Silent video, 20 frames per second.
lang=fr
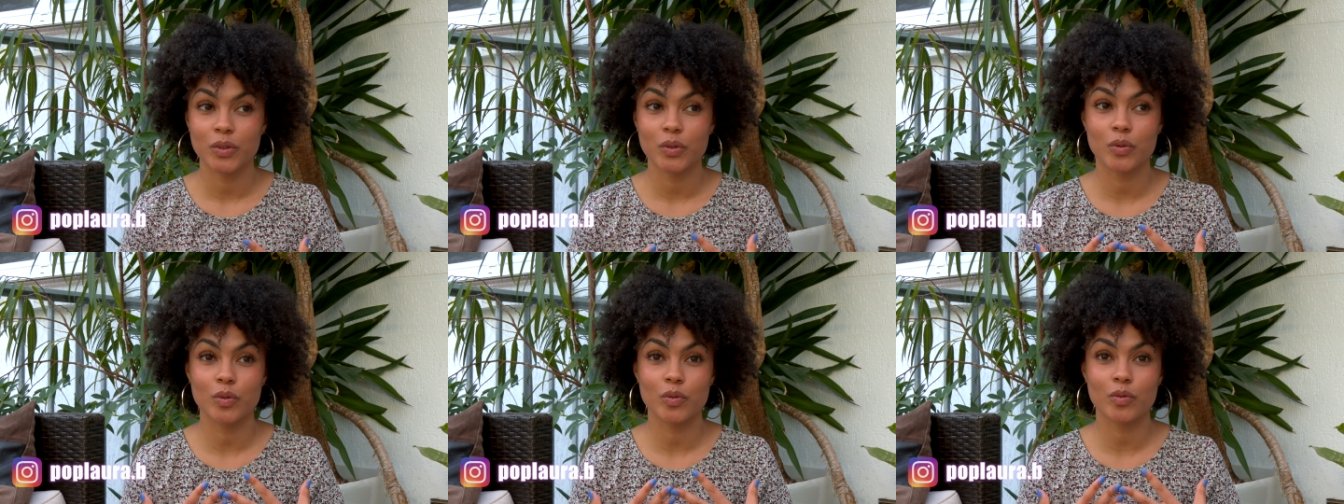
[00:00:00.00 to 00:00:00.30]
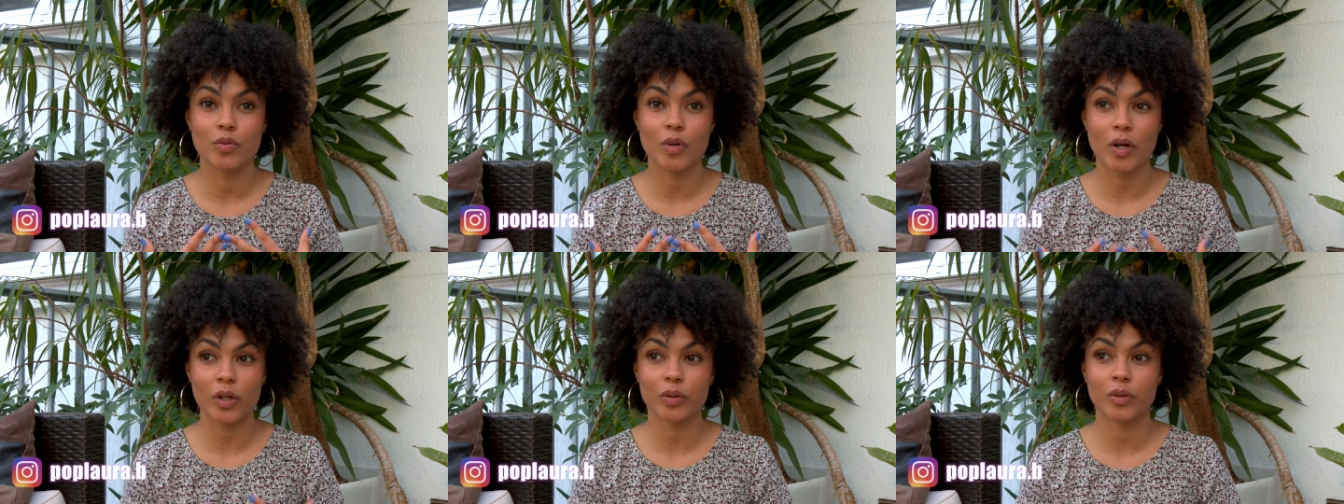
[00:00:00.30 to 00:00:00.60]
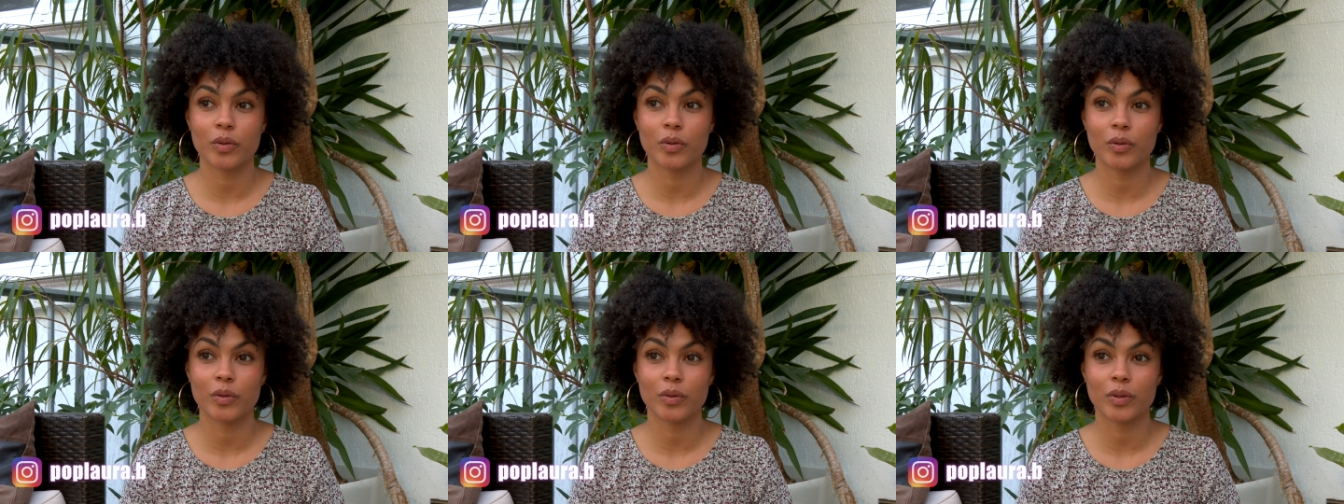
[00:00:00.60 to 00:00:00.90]
de
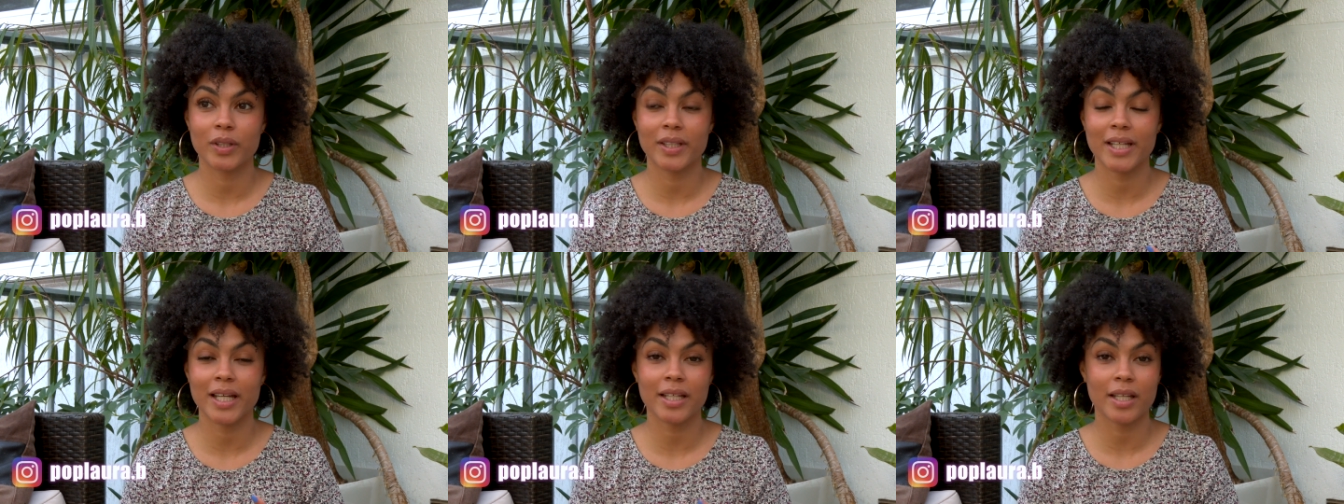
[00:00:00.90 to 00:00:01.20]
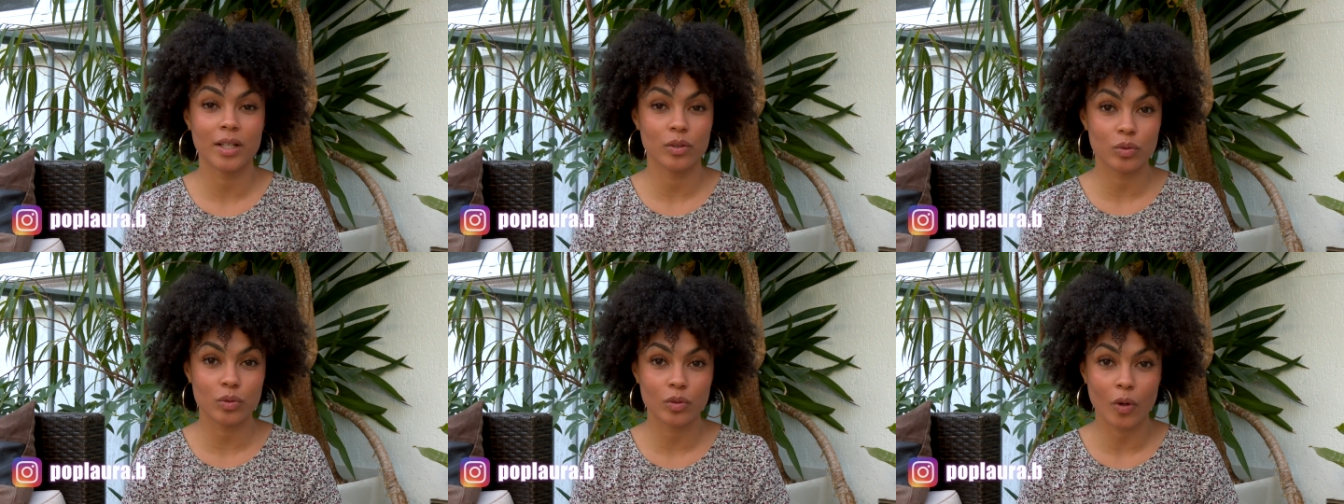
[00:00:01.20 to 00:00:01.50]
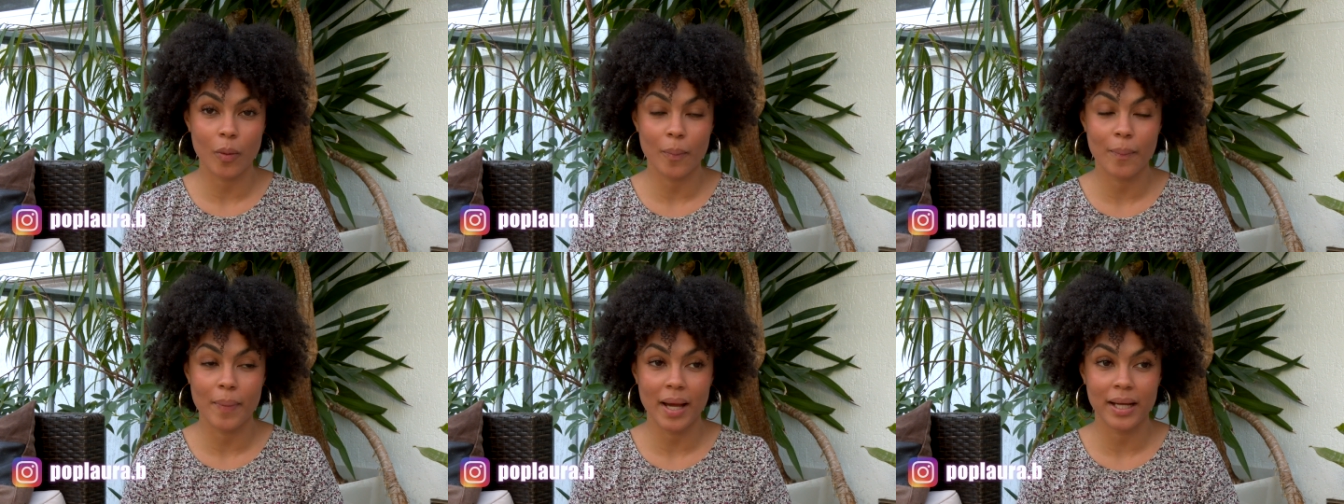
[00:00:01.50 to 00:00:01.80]
voir que quelqu'un
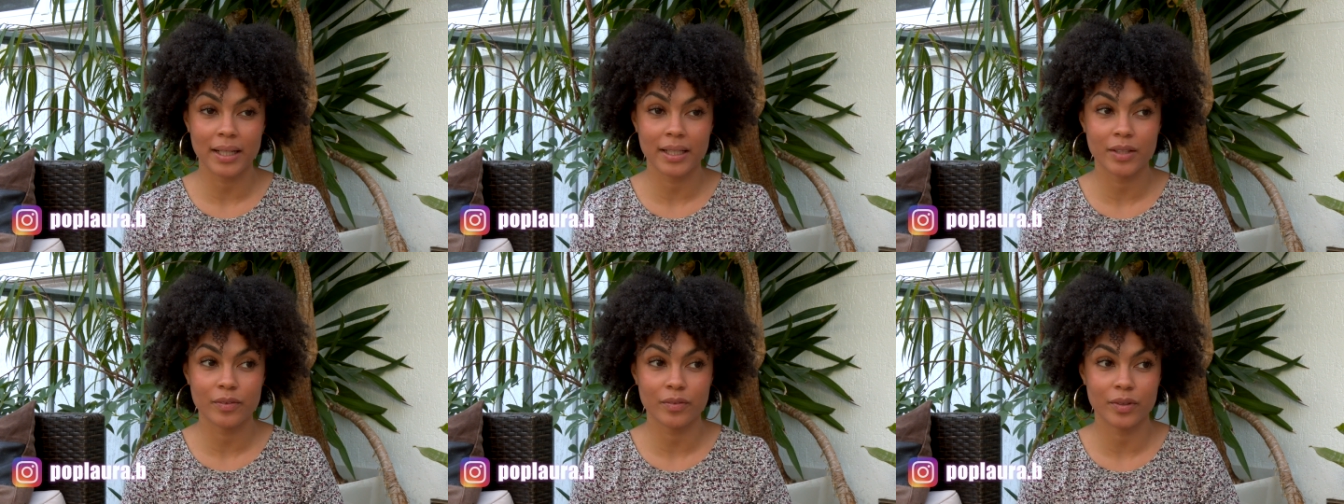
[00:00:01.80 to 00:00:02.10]
d'autre en parlait,